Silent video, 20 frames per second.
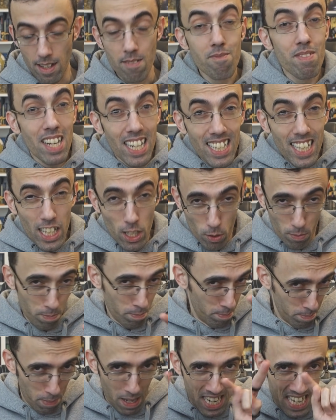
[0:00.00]
Vi rendete,
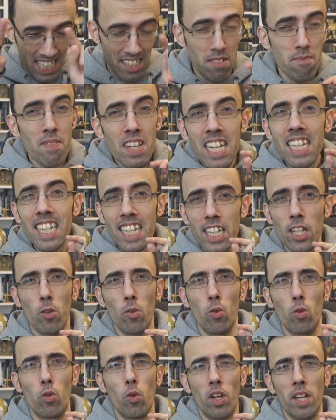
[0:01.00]
parenti, vi rendete
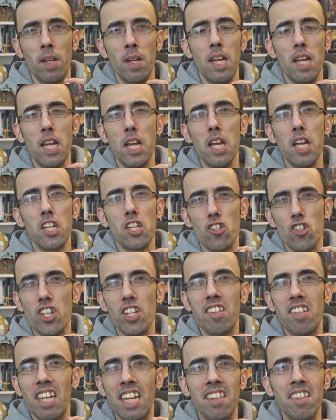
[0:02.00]
conto che
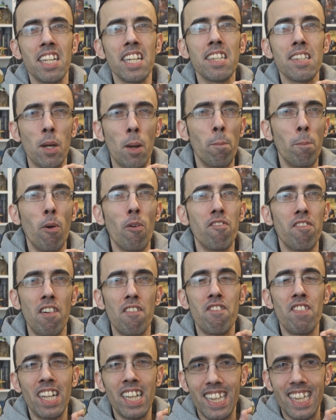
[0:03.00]
GTA 3 tra un po' fa
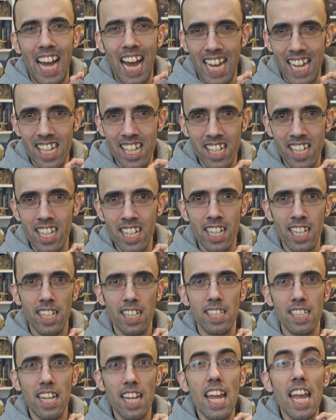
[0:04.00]

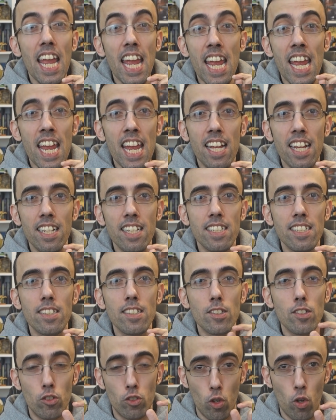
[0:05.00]
vent'anni? e
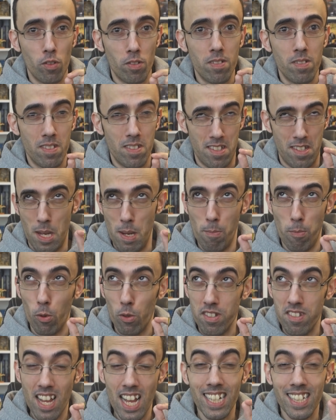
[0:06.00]
so tipo
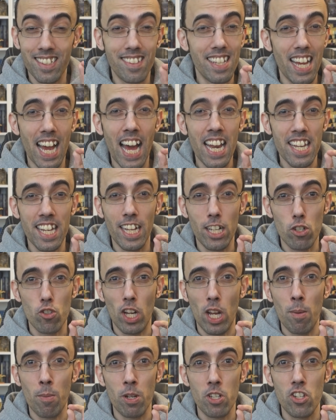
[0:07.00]
7 anni che
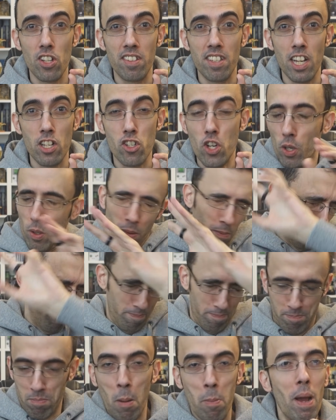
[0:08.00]
giochiamo a GTA 5.
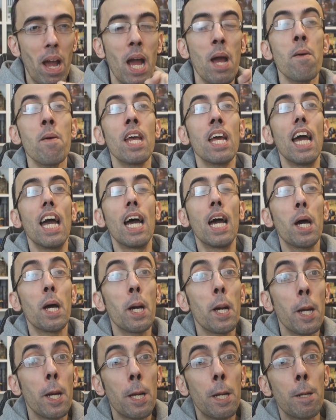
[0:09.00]
Vabbè.
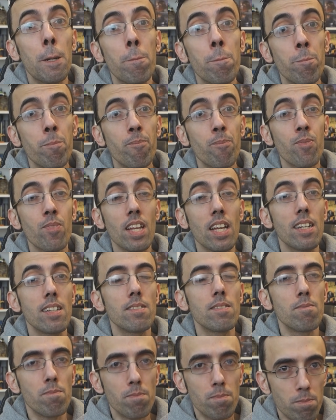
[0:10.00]
Ehm,
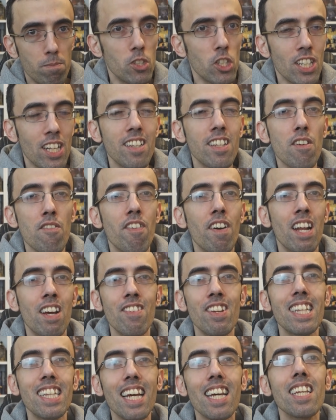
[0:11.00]
GTA 3 farà
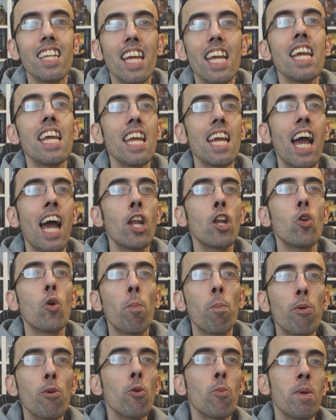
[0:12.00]
20 anni e hanno
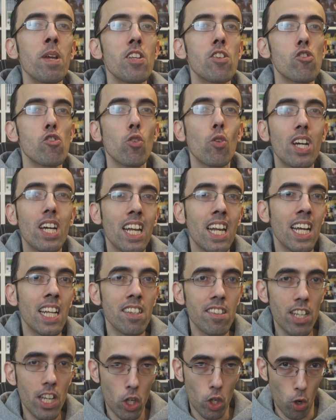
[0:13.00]
promesso
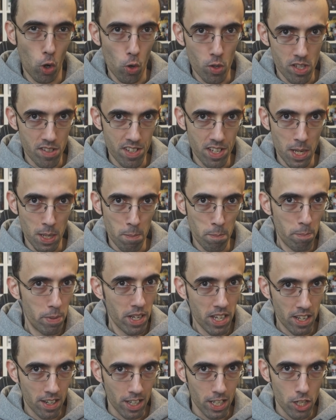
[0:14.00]
grandi cose
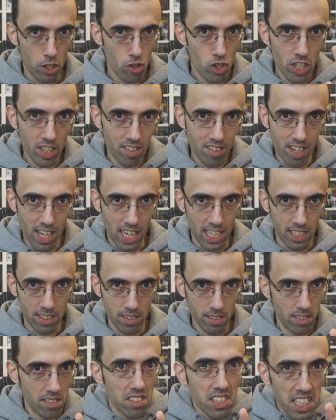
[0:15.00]
per GTA
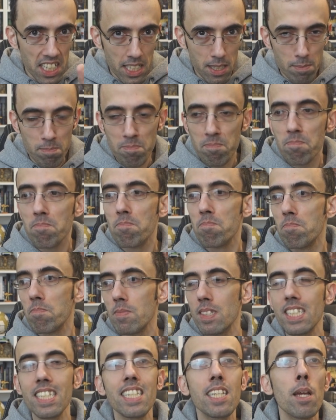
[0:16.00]
3.
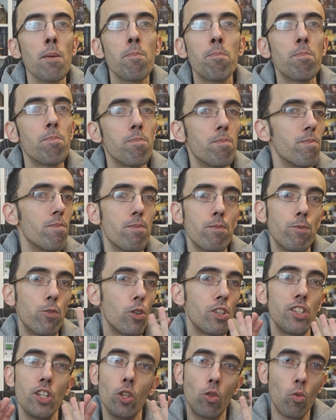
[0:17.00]
Che
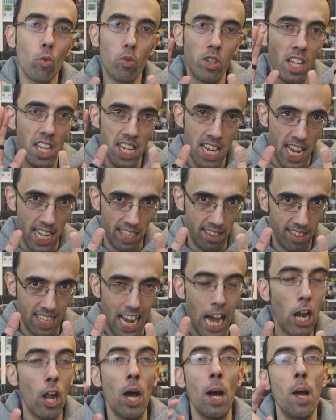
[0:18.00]
vuol dire tutto e niente.
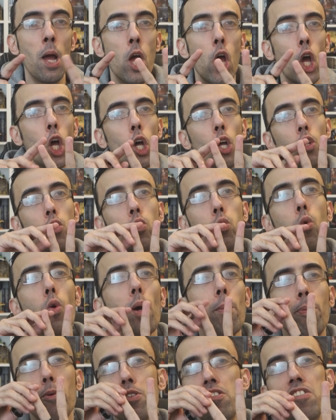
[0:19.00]
Allora,
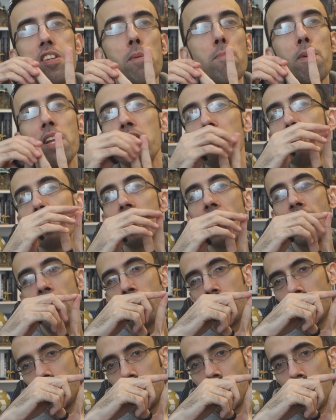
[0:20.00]
due possibili
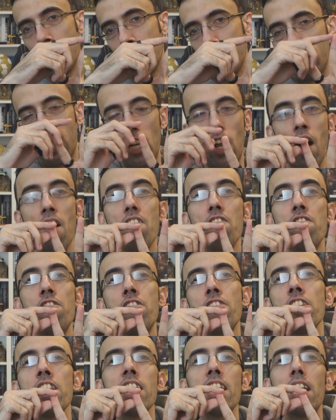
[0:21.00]
vie, no? Allora,
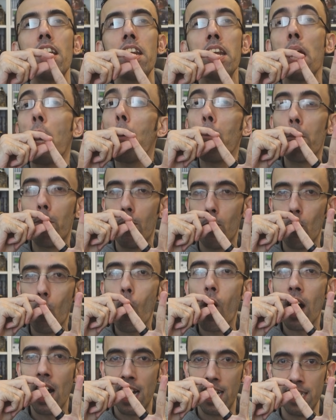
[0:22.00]
via number
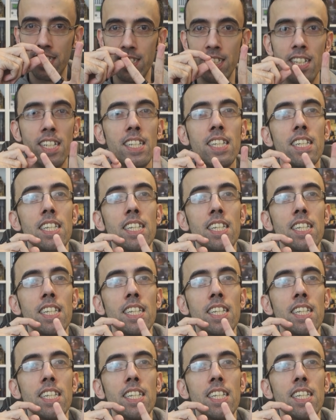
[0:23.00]
one.